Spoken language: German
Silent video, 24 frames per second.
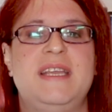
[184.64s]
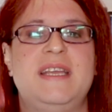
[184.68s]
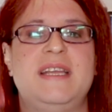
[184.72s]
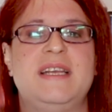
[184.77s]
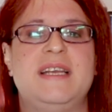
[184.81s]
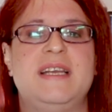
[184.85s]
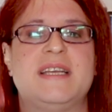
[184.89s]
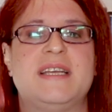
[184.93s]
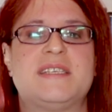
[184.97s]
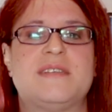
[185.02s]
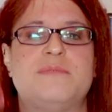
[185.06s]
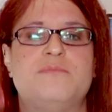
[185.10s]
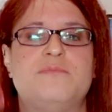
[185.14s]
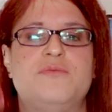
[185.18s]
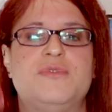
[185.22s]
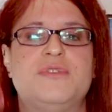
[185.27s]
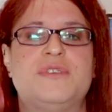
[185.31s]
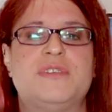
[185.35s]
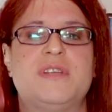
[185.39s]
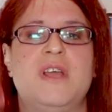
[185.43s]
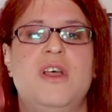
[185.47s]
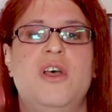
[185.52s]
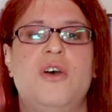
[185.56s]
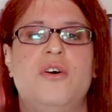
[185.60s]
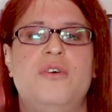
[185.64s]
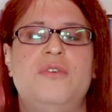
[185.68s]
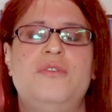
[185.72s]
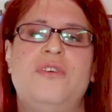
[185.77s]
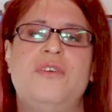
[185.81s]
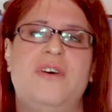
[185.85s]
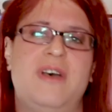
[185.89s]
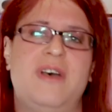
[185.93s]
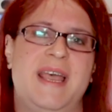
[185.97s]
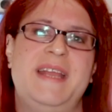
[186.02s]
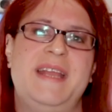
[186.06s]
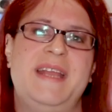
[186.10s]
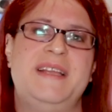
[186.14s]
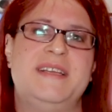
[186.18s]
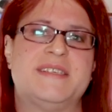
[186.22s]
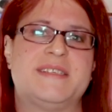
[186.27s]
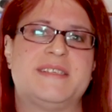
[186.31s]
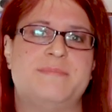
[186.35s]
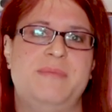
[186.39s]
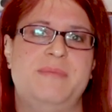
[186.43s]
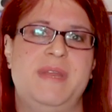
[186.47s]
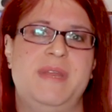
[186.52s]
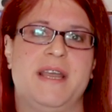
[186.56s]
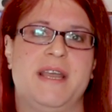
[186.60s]
lassen muss und noch
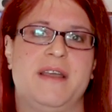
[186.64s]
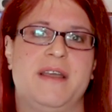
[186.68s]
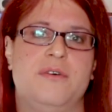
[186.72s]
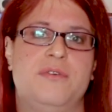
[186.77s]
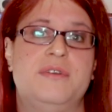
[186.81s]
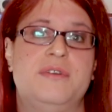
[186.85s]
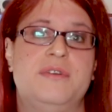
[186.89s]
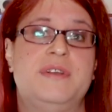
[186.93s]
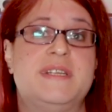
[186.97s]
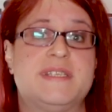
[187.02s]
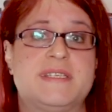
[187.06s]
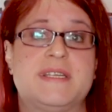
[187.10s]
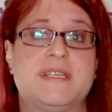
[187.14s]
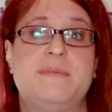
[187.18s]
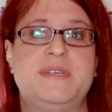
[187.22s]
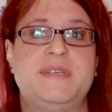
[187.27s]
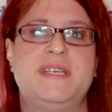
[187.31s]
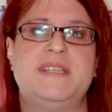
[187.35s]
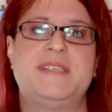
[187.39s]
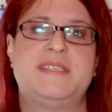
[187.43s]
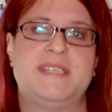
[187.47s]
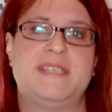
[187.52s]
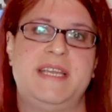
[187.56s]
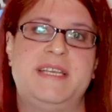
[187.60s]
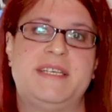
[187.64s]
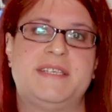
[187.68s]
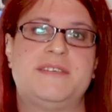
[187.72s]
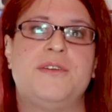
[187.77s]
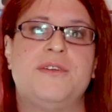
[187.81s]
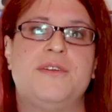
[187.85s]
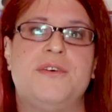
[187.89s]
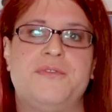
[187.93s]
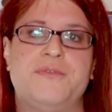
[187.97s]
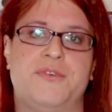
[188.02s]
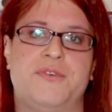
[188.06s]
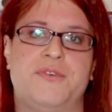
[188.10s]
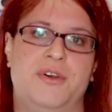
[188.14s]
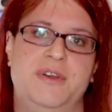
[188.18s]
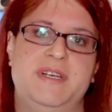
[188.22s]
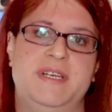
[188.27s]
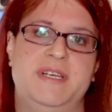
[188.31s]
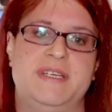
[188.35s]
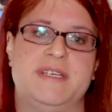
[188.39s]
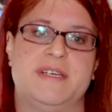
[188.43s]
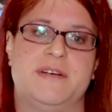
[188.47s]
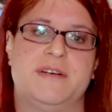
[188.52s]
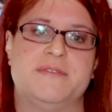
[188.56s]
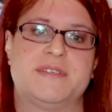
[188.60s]
einiges mehr. Und das habe ich jetzt echt noch
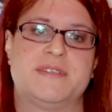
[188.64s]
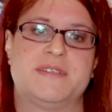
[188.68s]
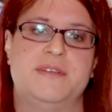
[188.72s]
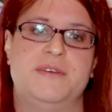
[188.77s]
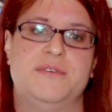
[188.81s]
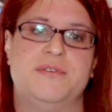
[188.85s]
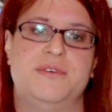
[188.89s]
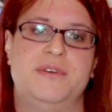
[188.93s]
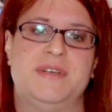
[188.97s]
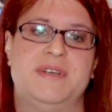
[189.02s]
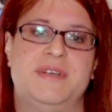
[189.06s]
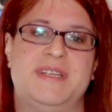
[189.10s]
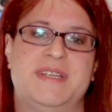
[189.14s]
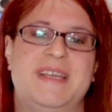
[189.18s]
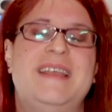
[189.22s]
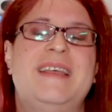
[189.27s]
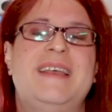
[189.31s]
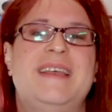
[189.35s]
freundlich ausgedrückt.